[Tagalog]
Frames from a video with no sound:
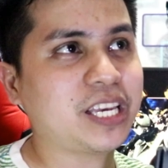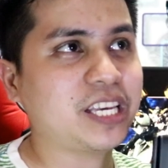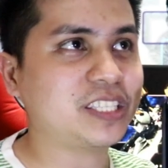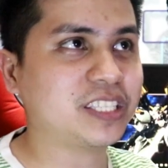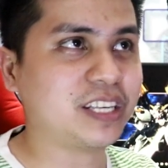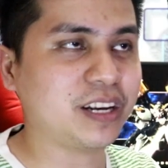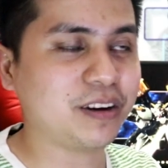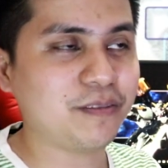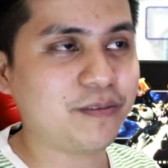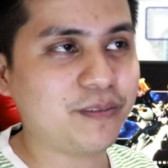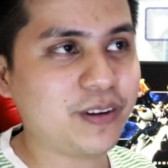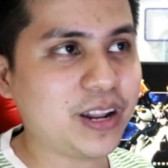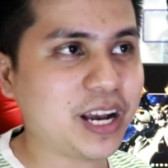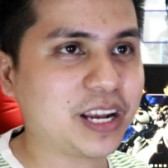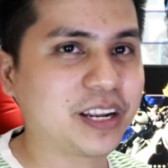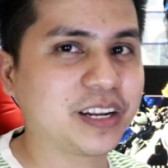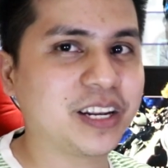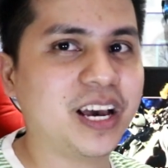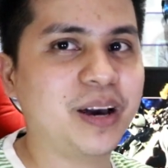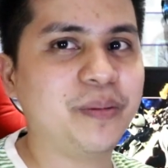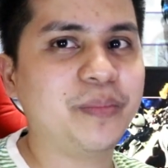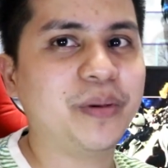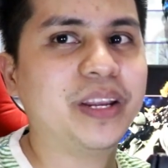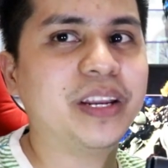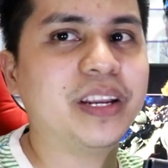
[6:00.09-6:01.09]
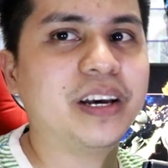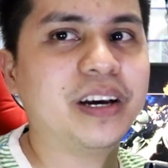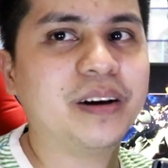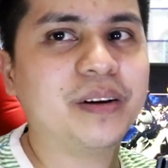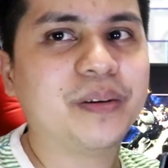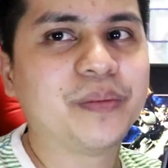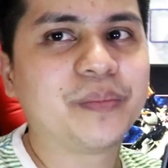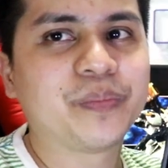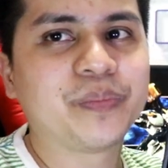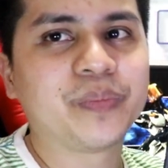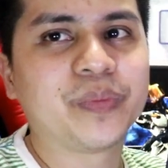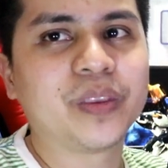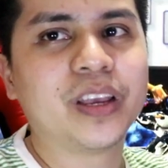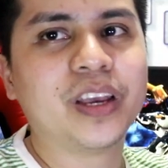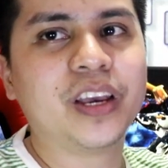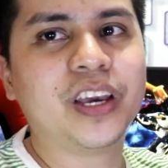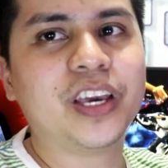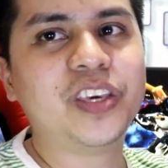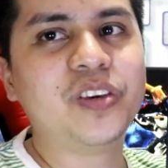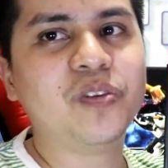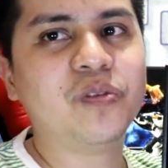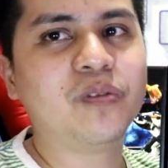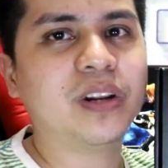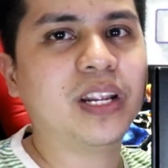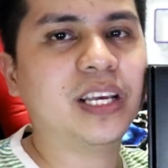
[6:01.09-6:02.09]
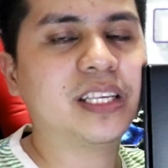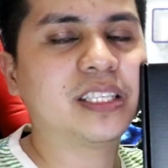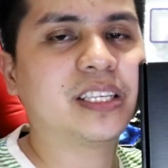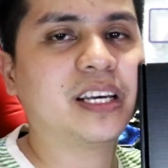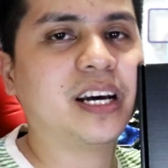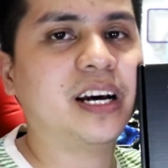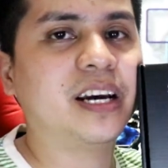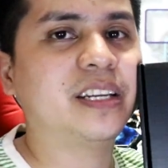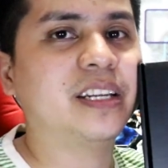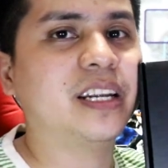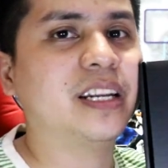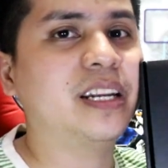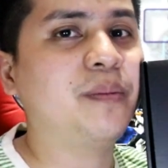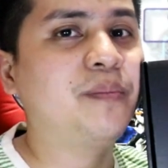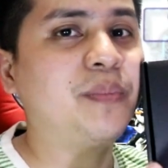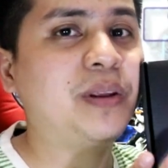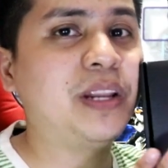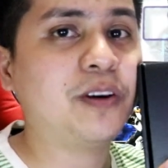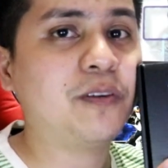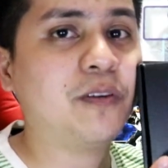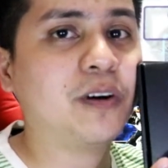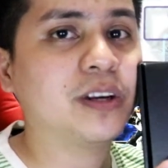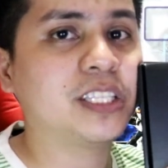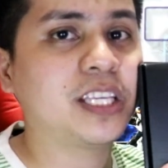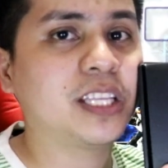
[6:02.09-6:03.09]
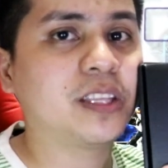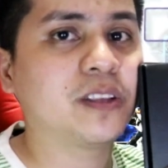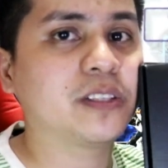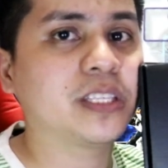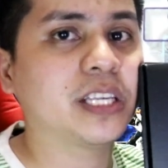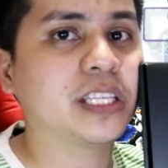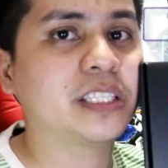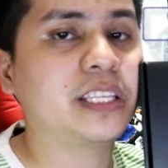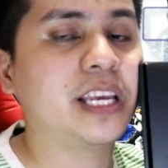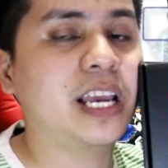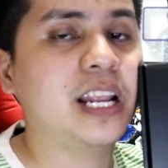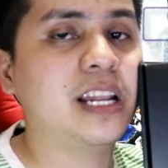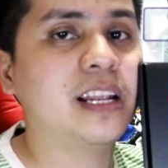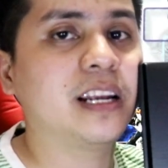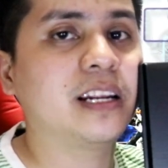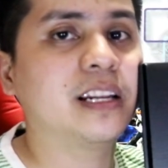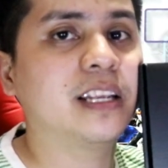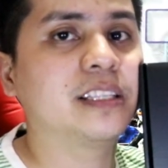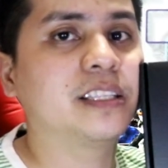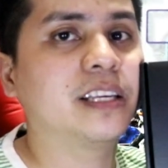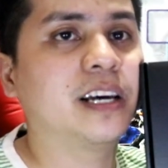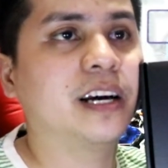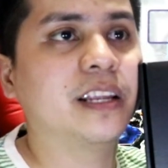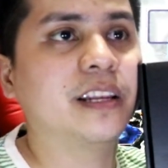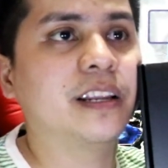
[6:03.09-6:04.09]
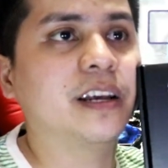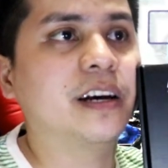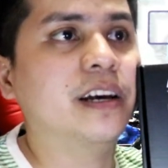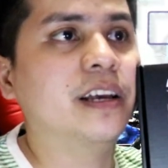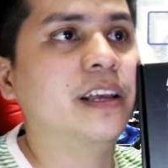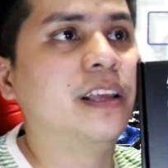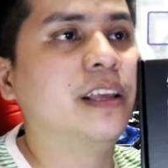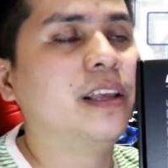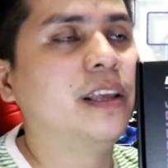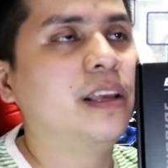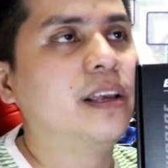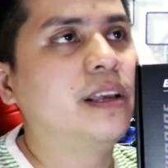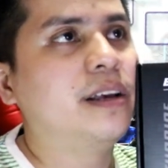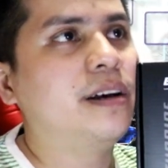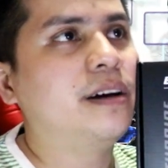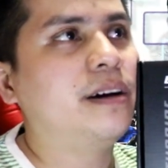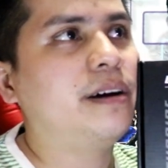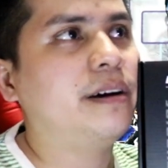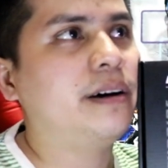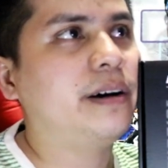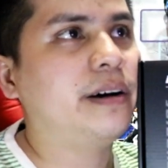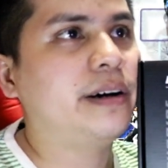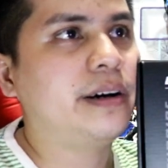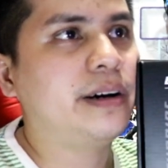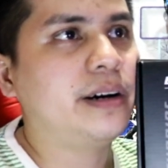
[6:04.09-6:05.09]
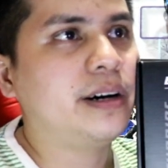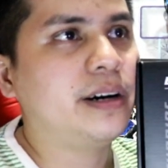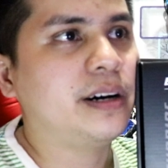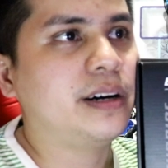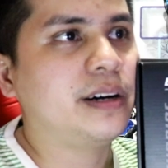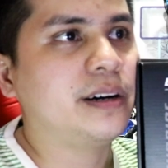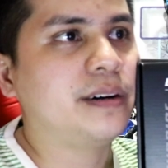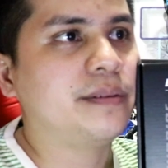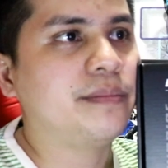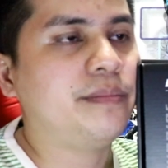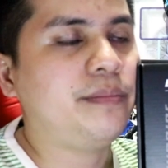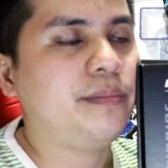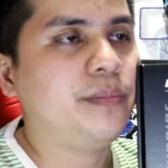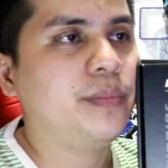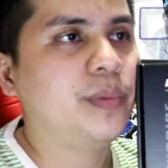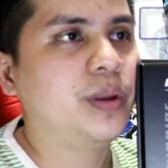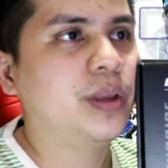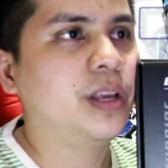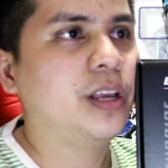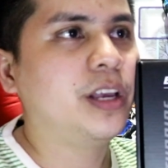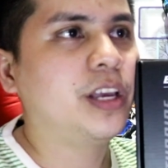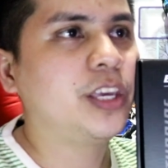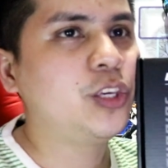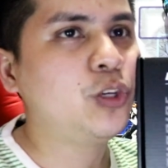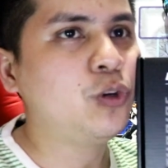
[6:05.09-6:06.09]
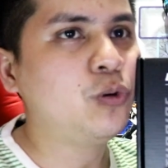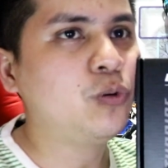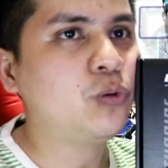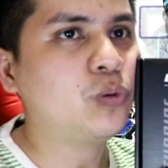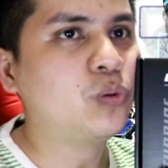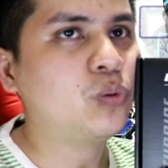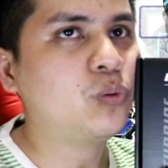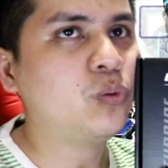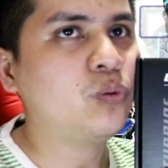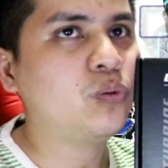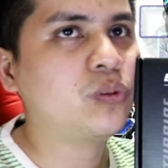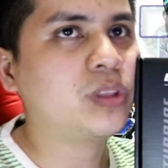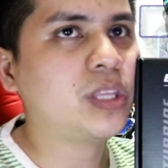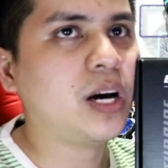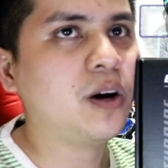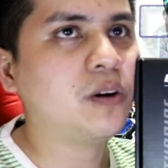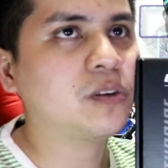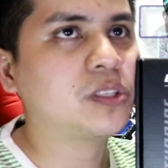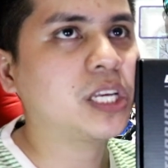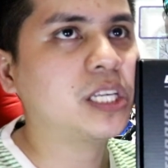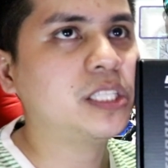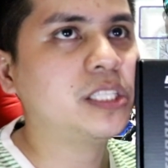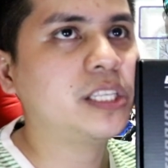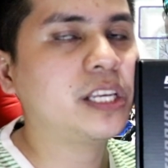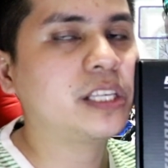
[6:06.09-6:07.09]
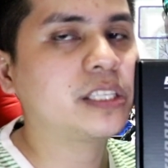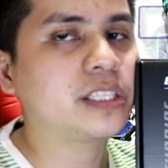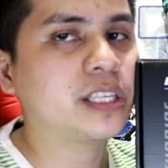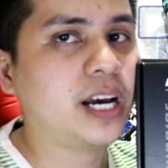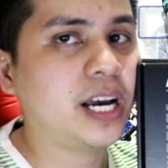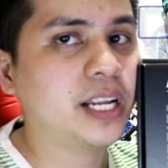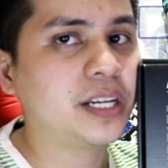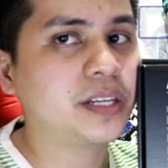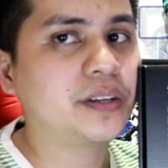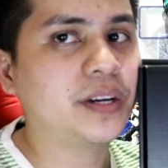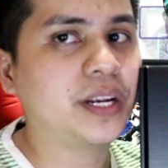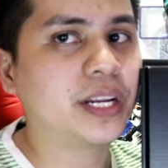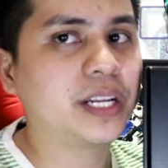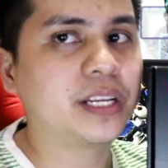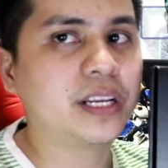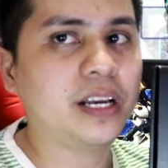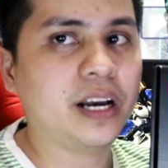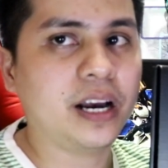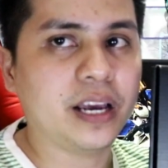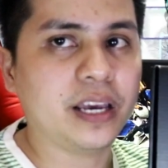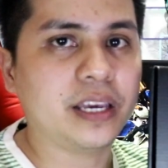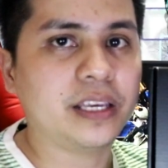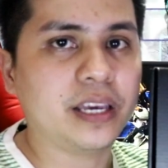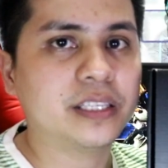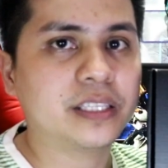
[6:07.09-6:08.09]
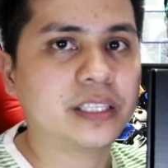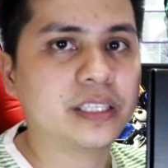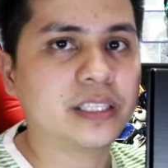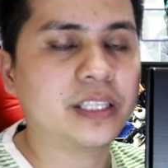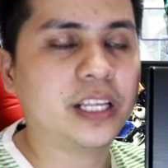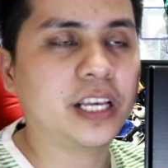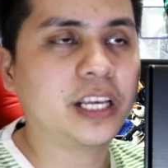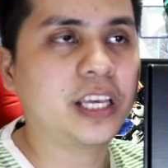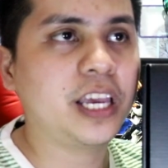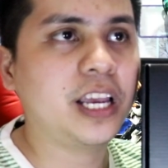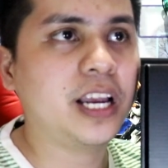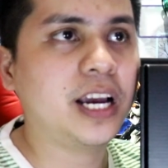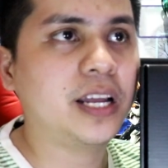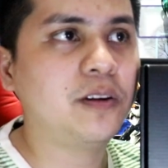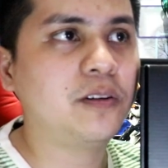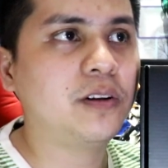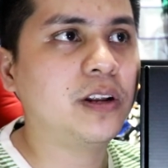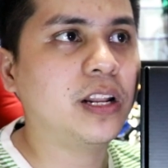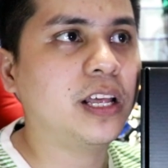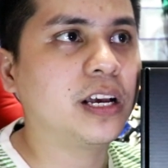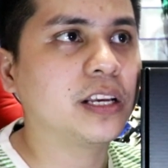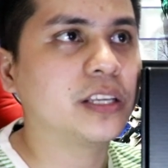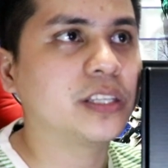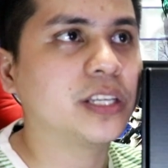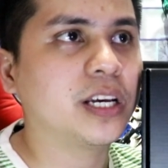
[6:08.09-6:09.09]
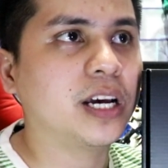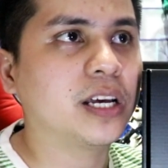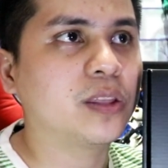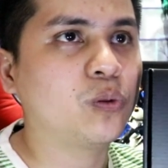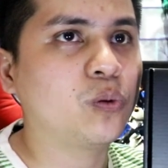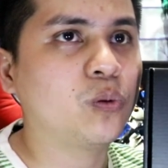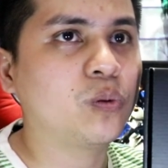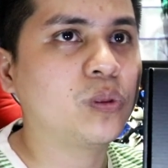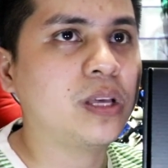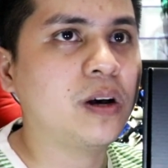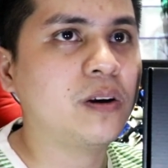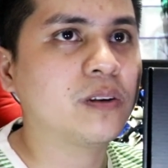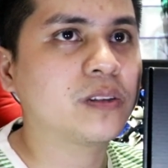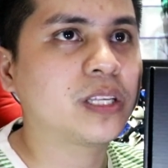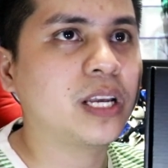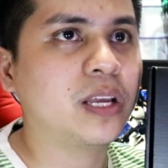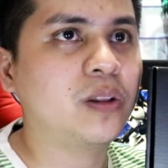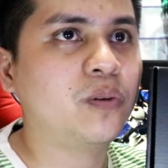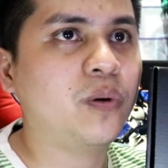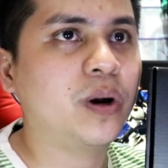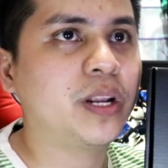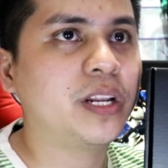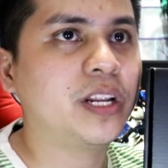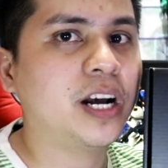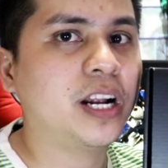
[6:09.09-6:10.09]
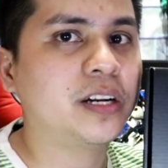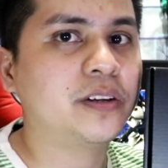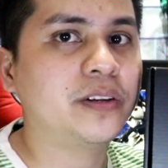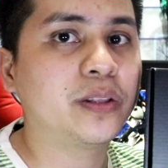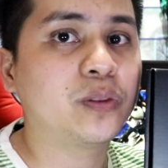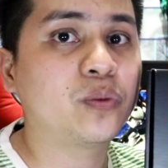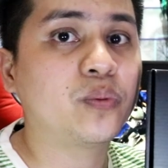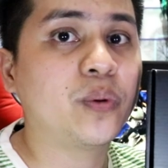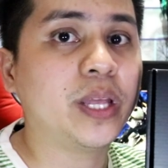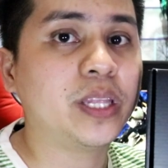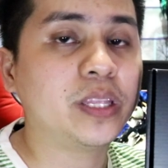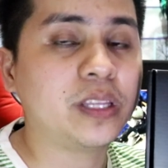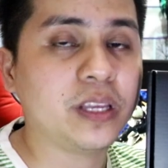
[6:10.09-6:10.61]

sa isang vlog namin na yung Lazada, nabili ko kasi ito sa sale ng Lazada. Uh, yung 2,600 guys, naging ano na lang siya, 2,129.